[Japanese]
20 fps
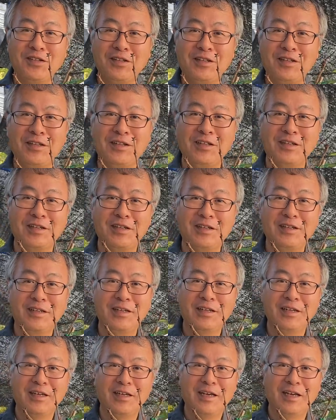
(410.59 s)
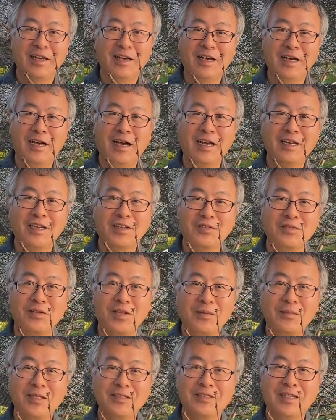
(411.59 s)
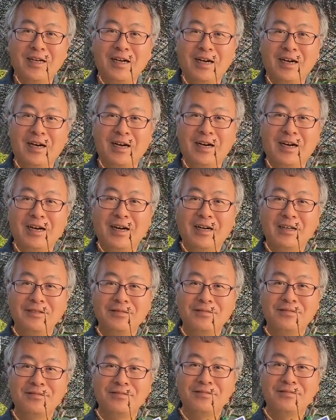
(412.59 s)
はい。ありがとうございました。ありがとうございました。